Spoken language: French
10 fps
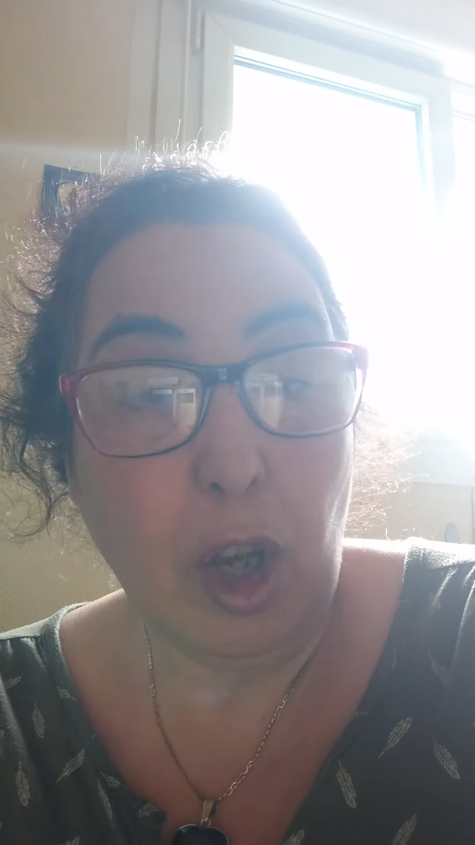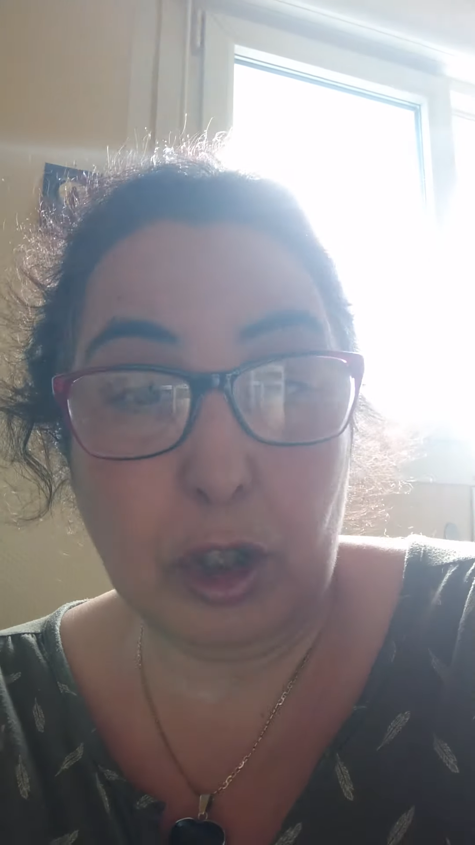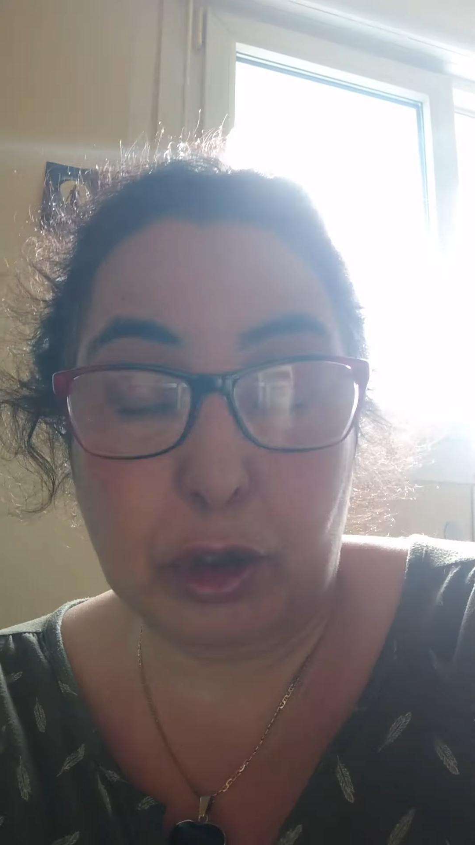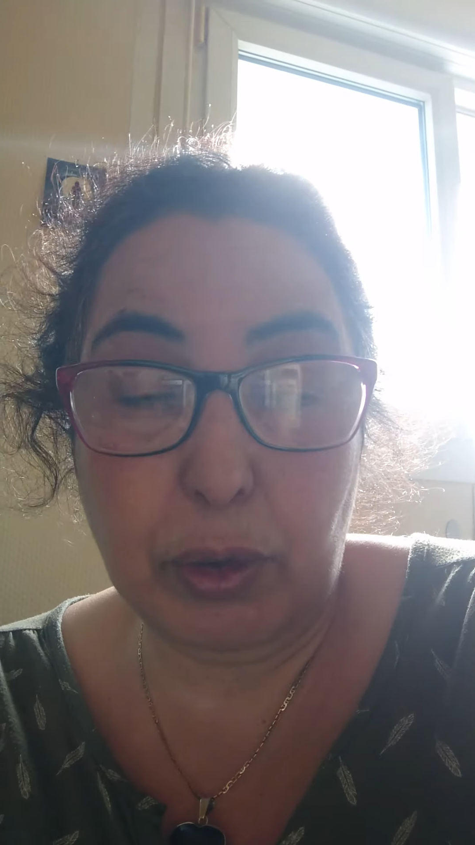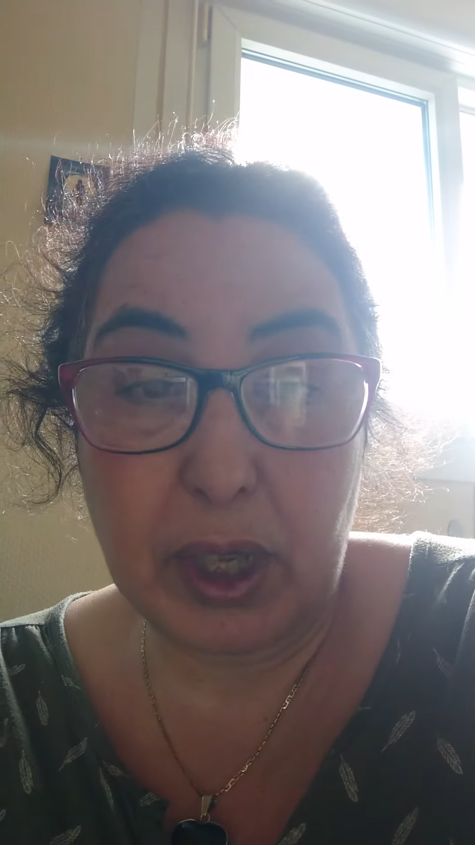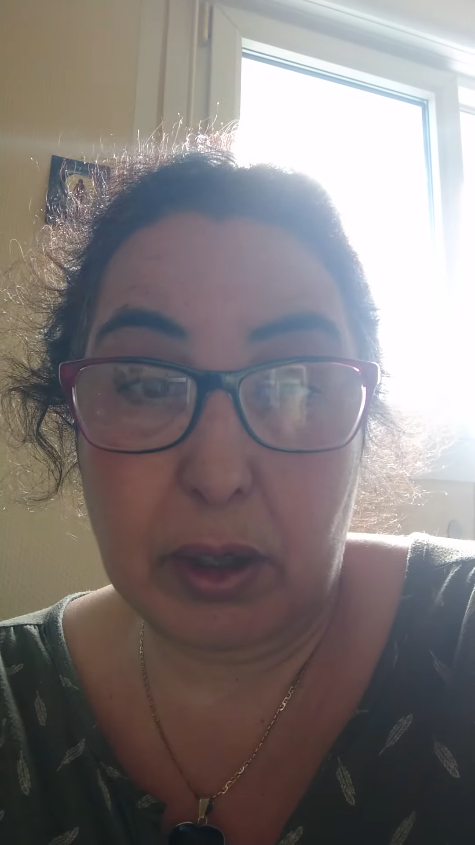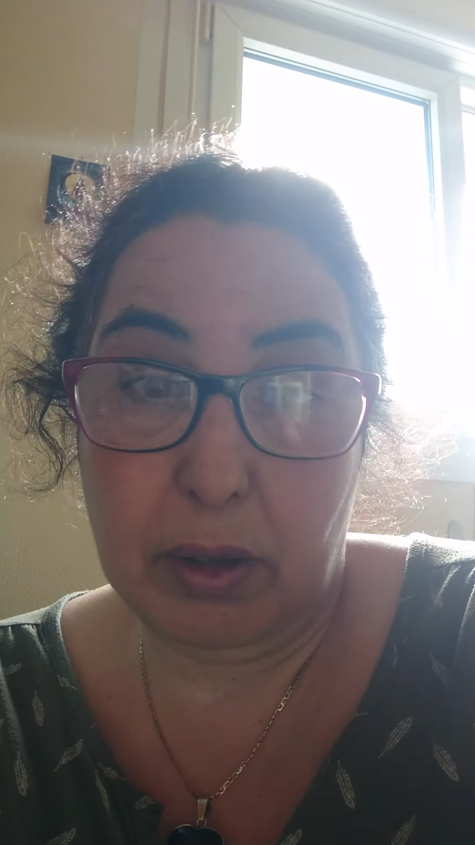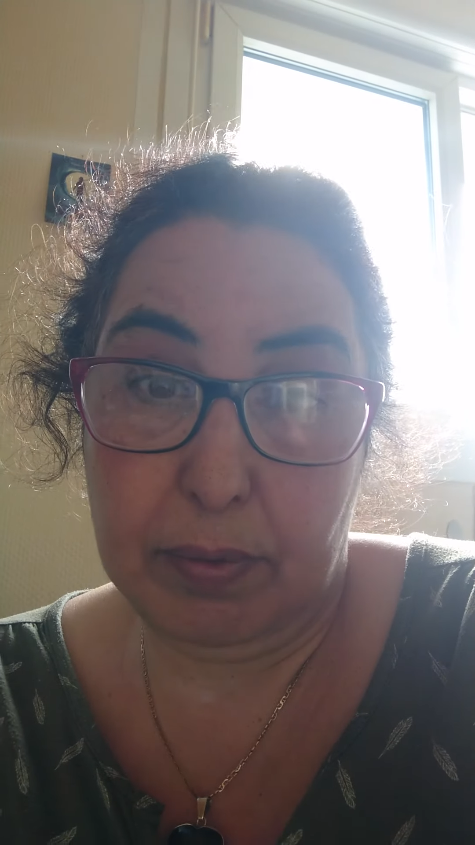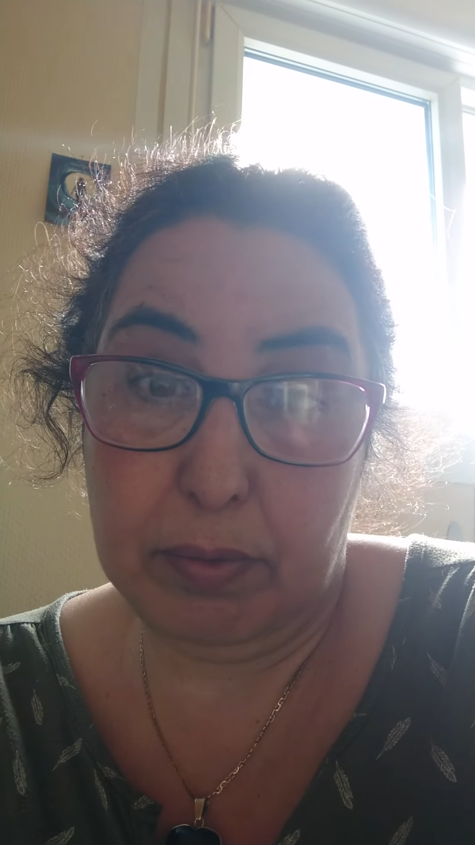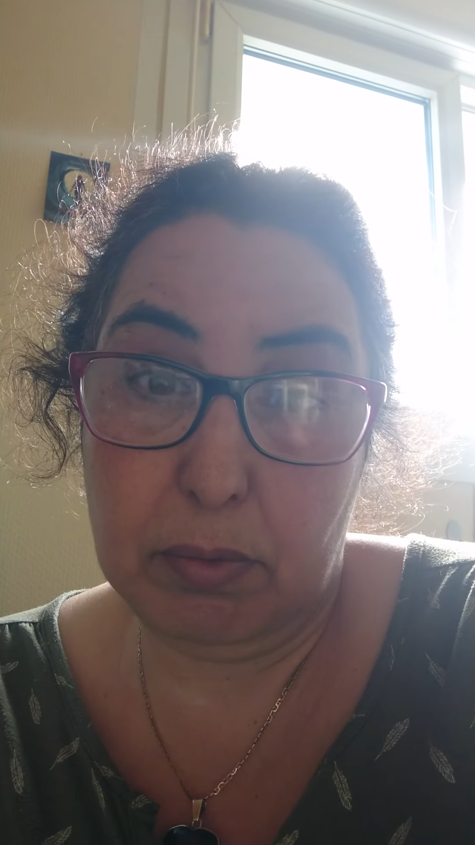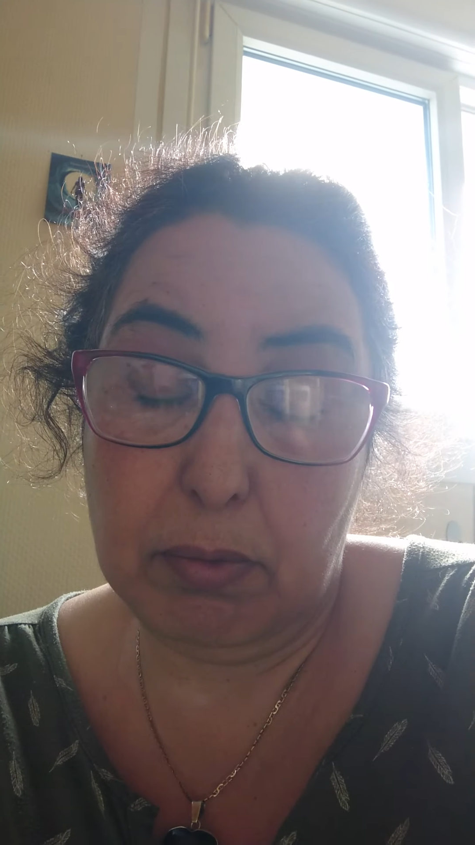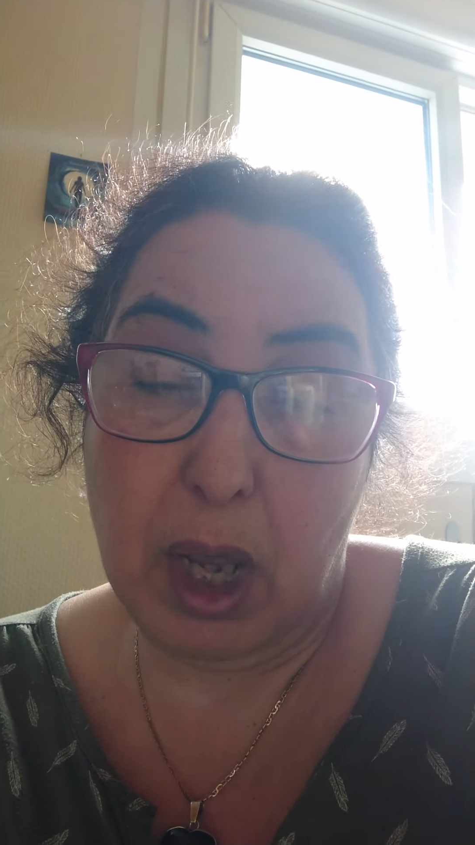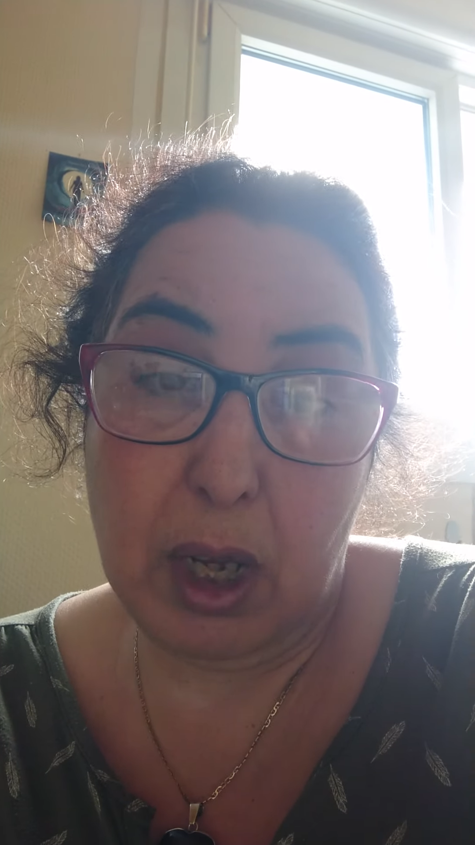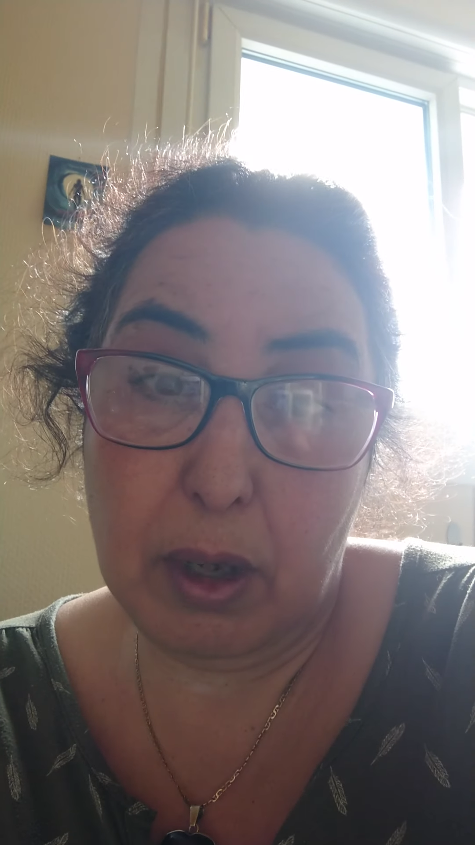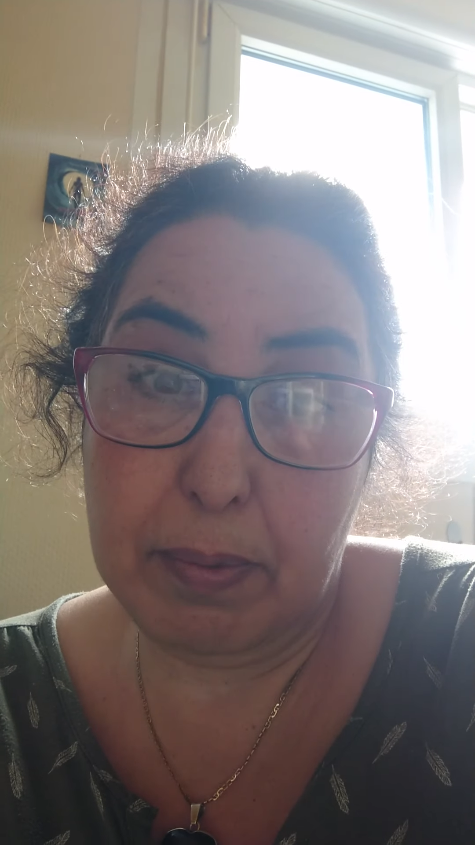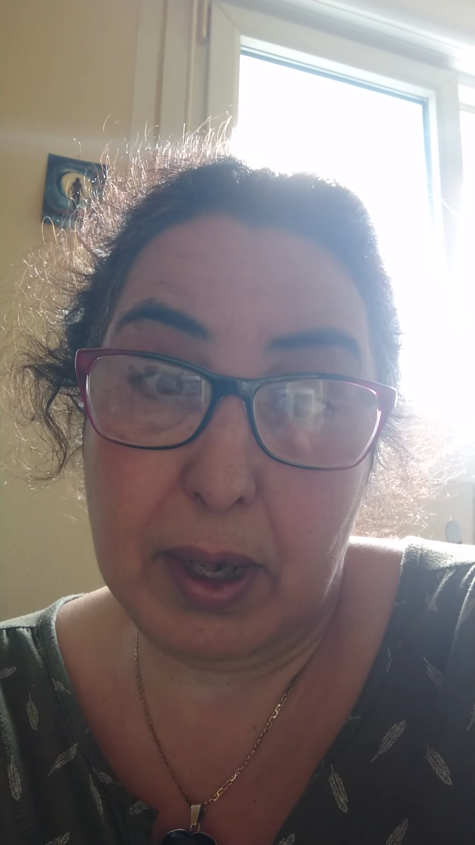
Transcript: Ensuite, ben,